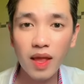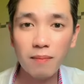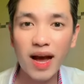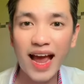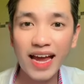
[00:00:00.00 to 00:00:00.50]

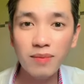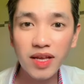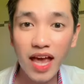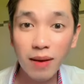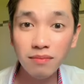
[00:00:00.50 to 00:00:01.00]
mà ai mà
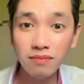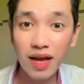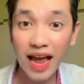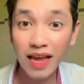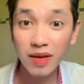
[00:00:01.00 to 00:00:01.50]
dám
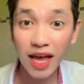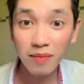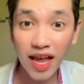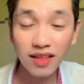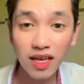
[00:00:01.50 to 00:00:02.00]
ai mà dám
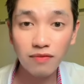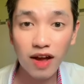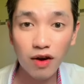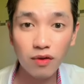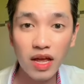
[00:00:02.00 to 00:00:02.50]
can thiệp
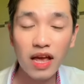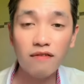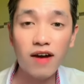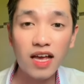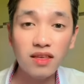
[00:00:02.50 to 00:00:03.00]
vào
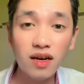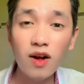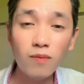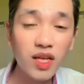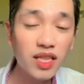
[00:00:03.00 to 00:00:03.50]
và những
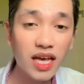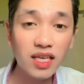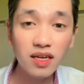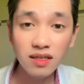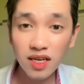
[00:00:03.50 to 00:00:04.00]
công ty tài
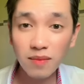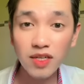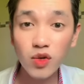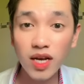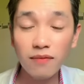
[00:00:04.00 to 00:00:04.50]
chính khi mà
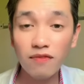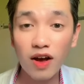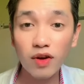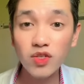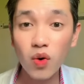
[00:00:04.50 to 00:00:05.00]
truy cập vào
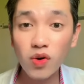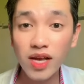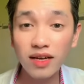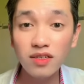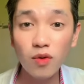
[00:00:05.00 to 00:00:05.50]
cái số
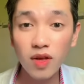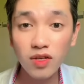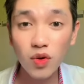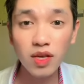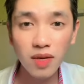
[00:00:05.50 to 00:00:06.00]
căn cứ công dân
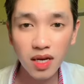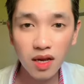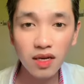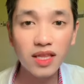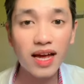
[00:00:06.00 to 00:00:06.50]
số chứng minh nhân
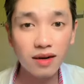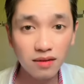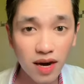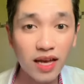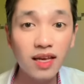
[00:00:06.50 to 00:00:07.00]
dân người ta
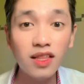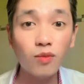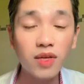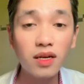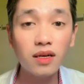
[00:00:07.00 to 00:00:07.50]
đẩy cái thông
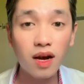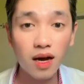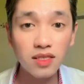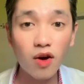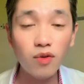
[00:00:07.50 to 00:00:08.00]
tin nợ
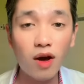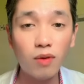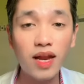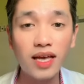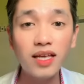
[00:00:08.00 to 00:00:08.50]
xấu đổi
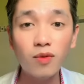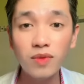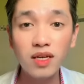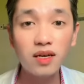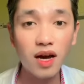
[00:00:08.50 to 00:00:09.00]
đẩy cái thông
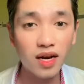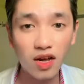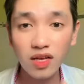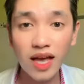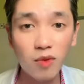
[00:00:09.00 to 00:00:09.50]
tin dư nợ này nọ
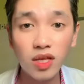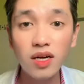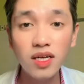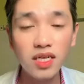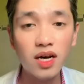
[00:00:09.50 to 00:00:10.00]
tất cả mọi thứ
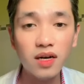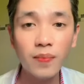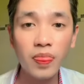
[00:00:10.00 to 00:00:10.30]
lên trên đó